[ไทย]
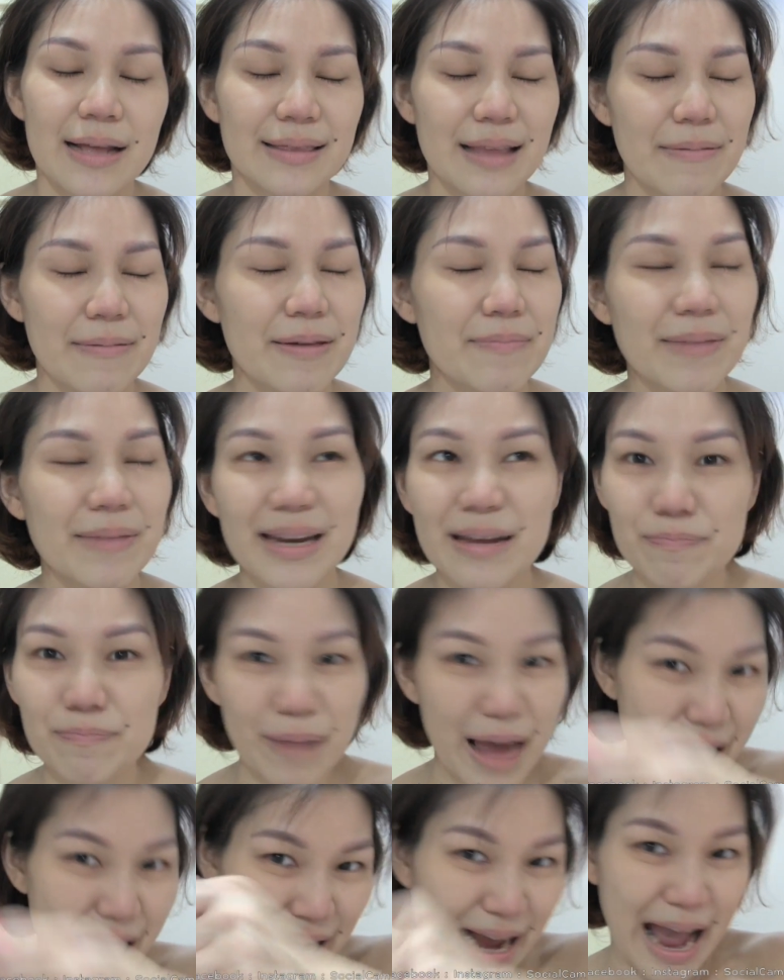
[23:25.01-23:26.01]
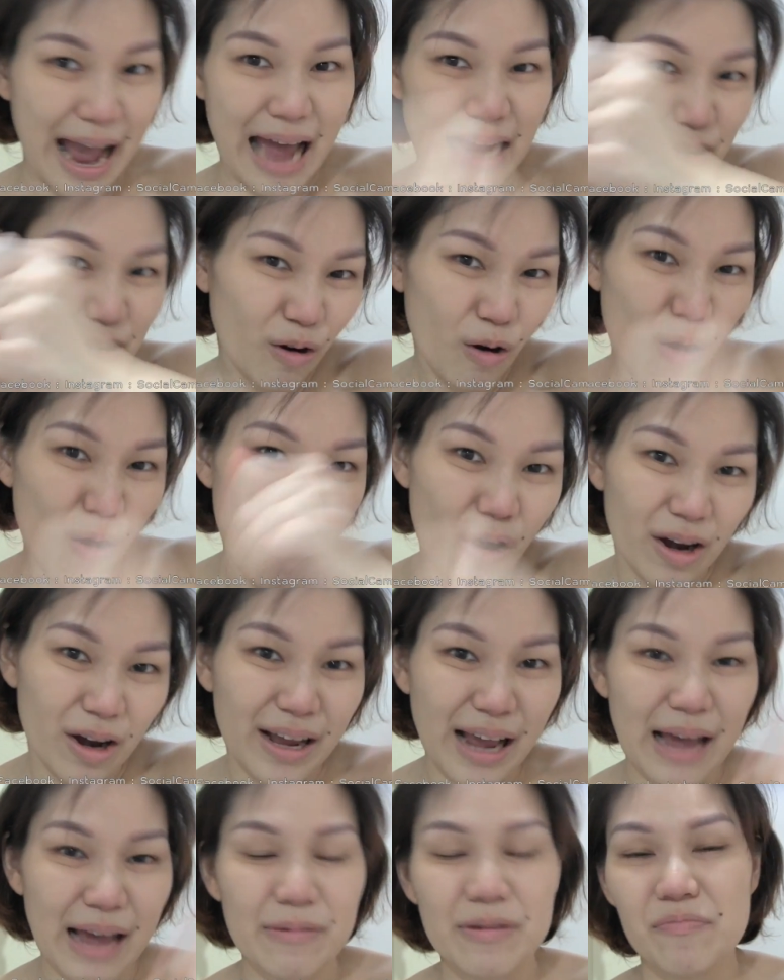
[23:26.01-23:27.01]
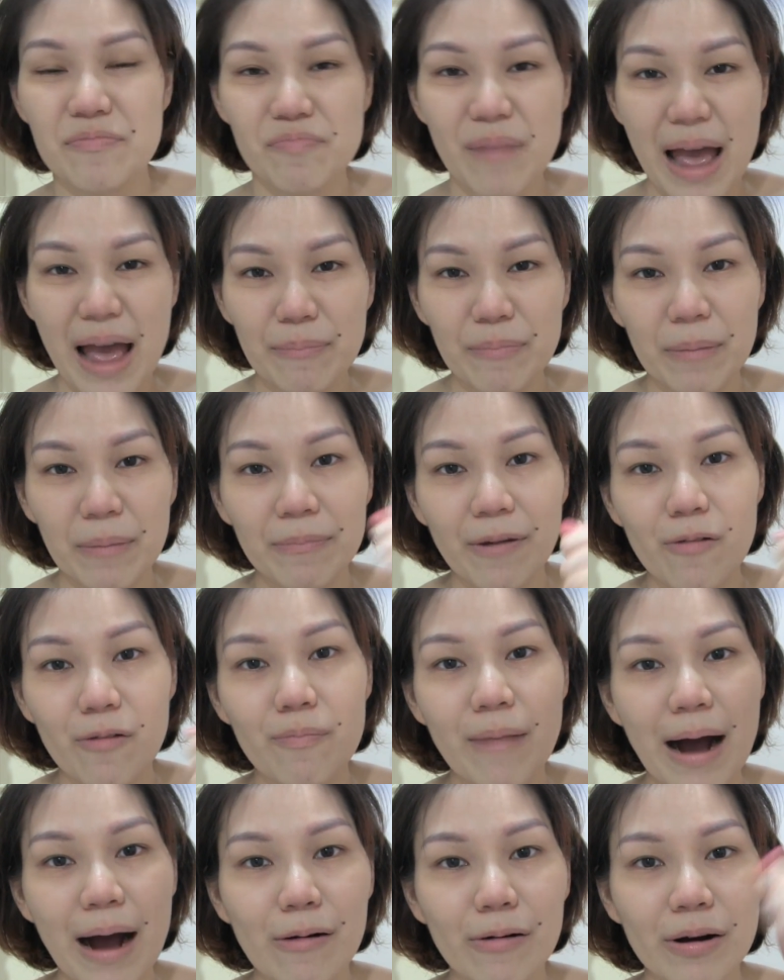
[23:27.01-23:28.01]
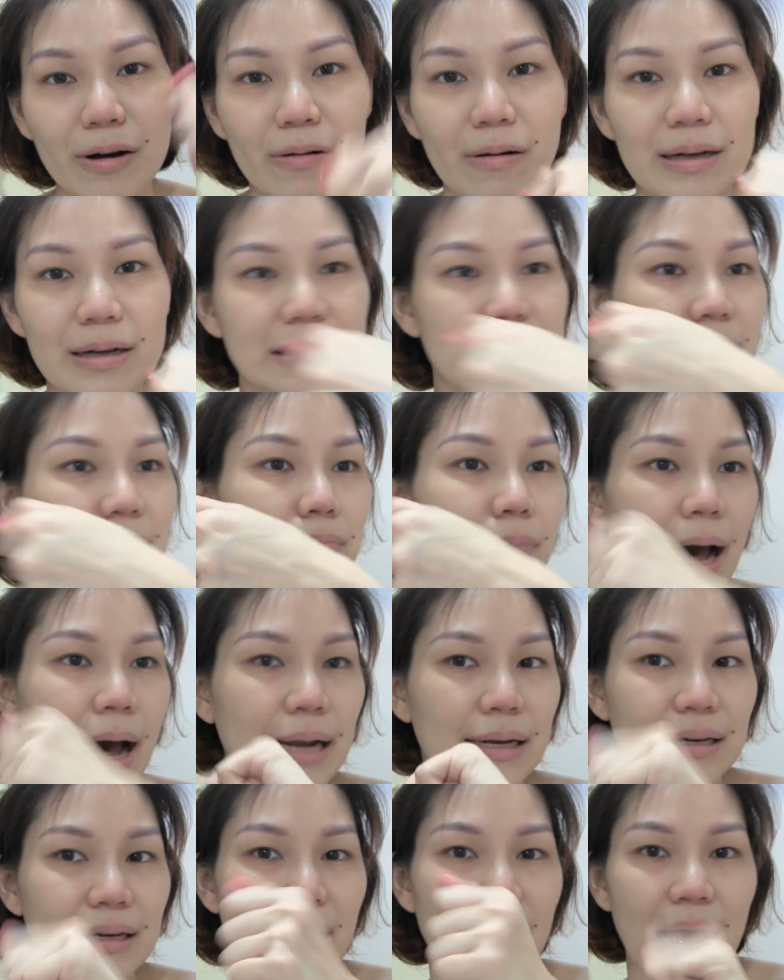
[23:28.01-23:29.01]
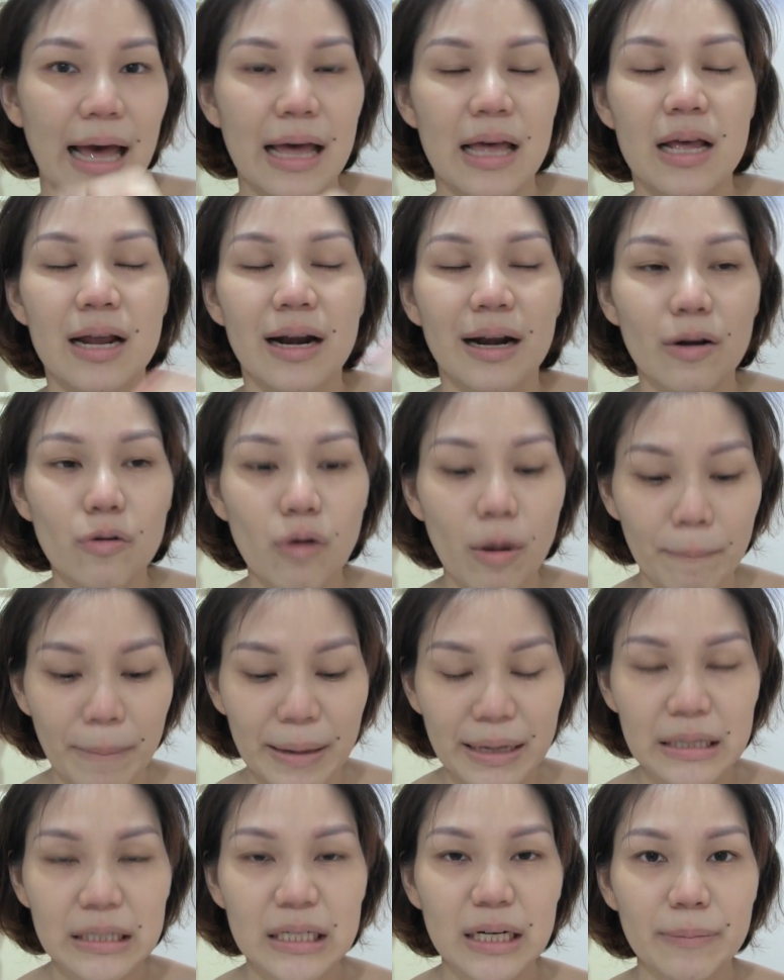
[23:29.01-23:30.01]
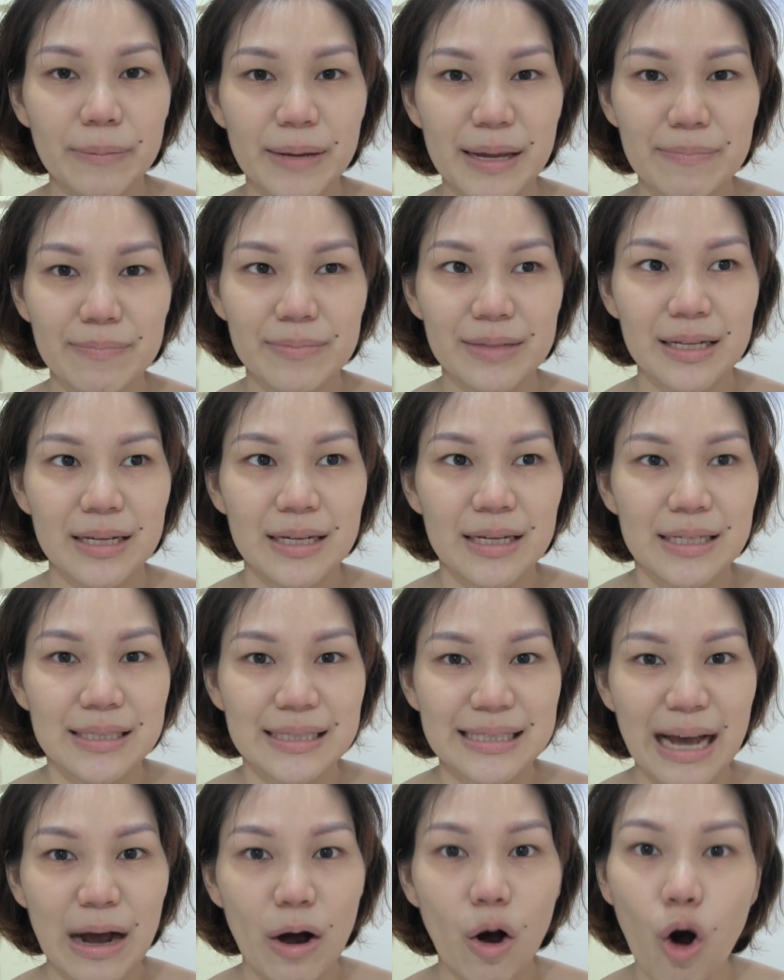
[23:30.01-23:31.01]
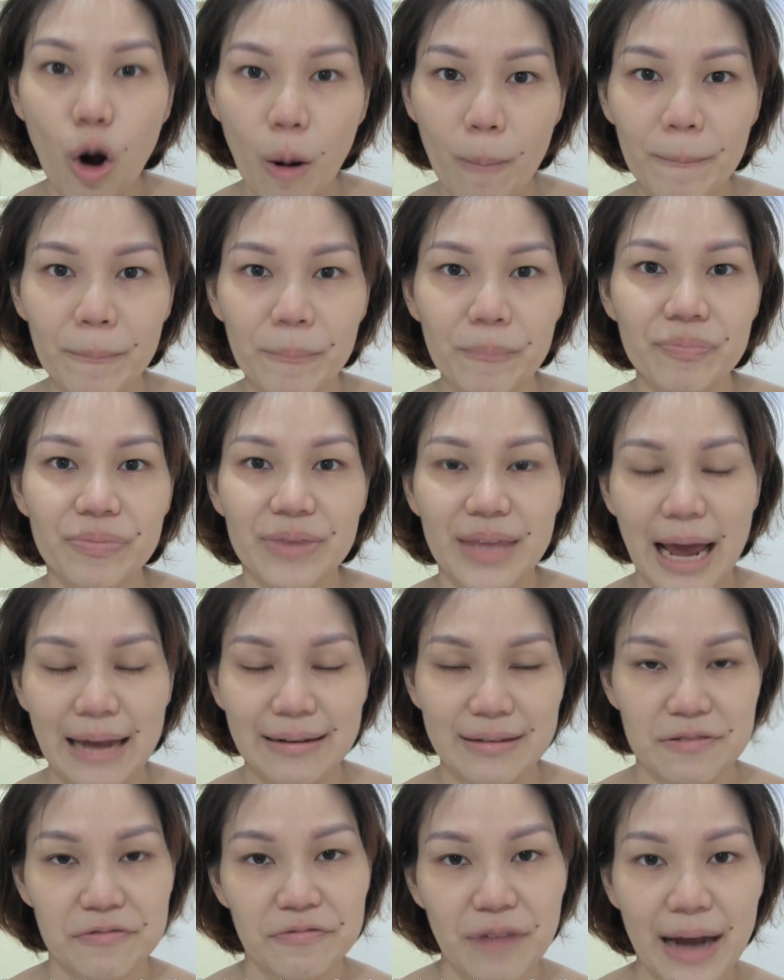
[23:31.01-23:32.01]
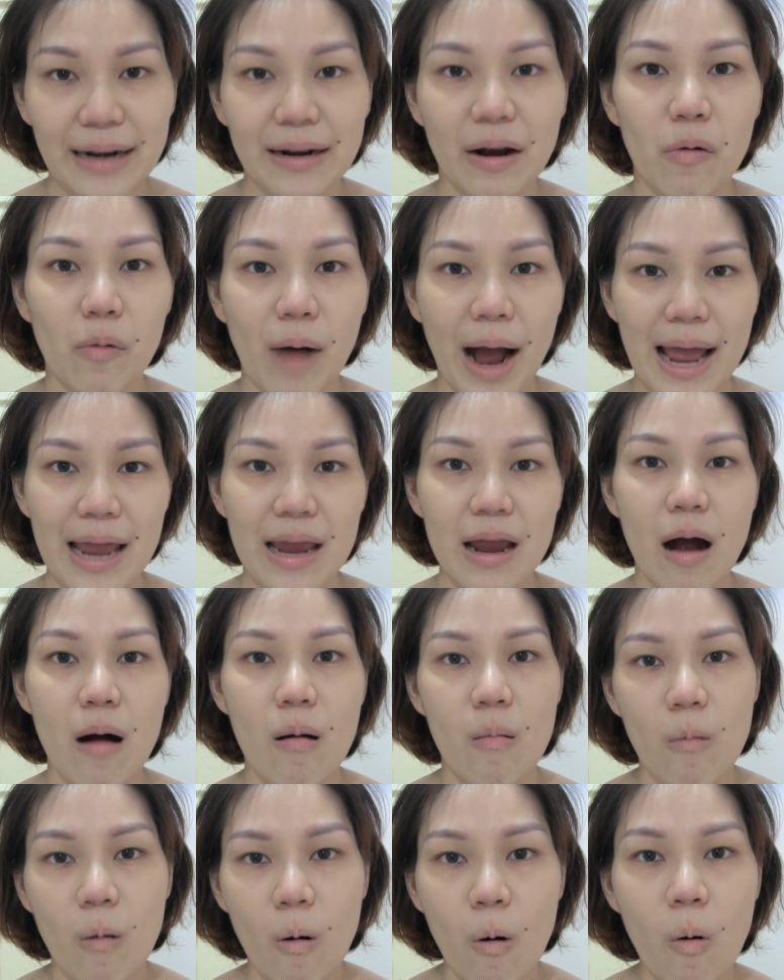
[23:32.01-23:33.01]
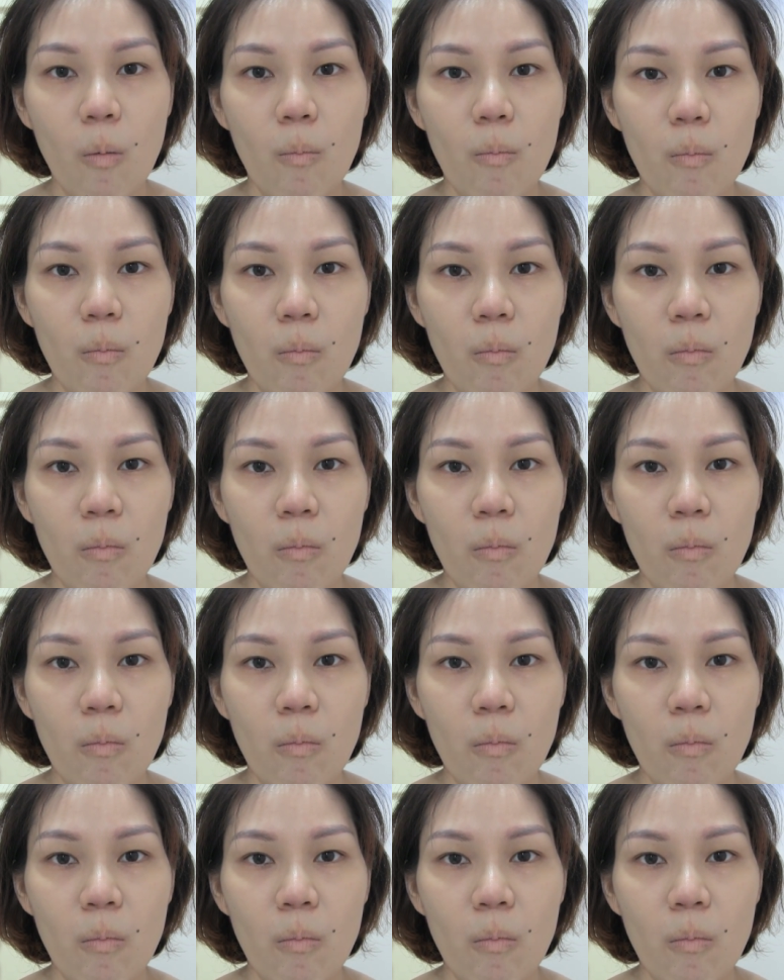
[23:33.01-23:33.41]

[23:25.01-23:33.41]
แต่พิมไม่ได้แปรงฮาร์ดคอร์อะไรไงพิมแปรงแบบเบาๆค่อยๆสะบัดนะคะรวมไปถึงพิมจะอม ยาสีฟันเอาไว้อม